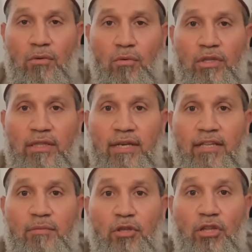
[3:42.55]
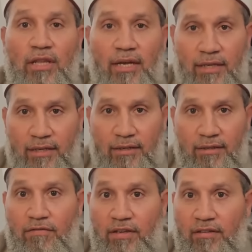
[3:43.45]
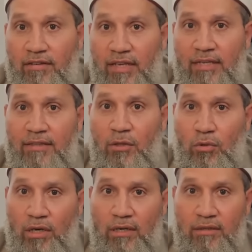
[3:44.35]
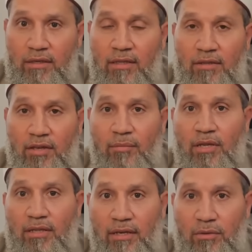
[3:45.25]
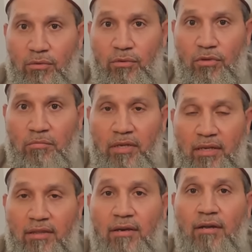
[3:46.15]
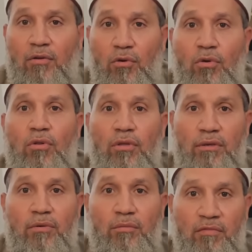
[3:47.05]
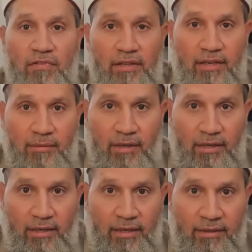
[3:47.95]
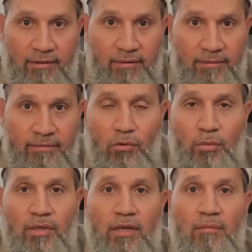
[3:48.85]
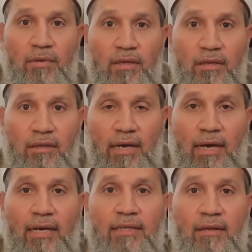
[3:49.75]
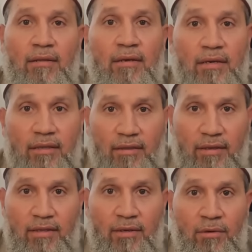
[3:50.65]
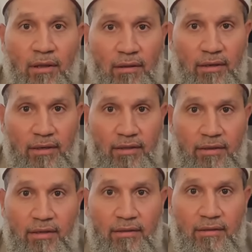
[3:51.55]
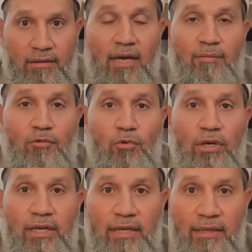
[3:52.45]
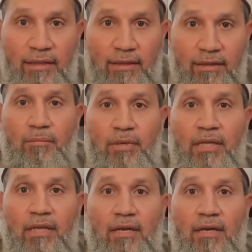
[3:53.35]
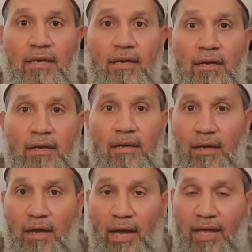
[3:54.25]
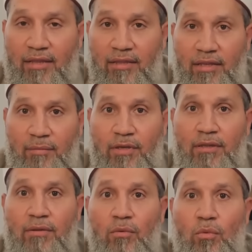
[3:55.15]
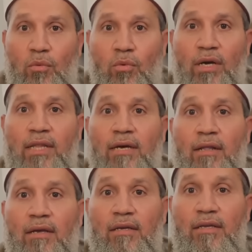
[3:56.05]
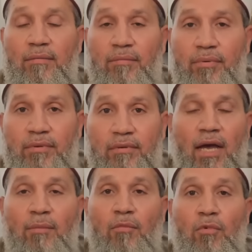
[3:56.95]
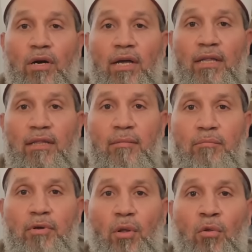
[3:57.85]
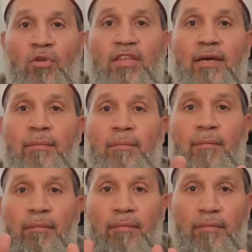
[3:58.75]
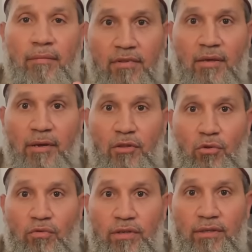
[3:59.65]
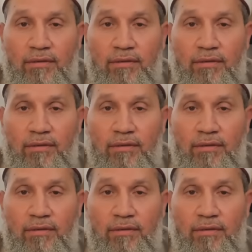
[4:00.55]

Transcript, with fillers: والناس مش لاقية في ذات الوقت اللي صبري نخنوخ بيسهر كل يوم في الكباريهات وبيرمي على الراقصين والراقصات أموال بلا حسيب ولا رقيب أموال بالعزم زي ما هنشوف كده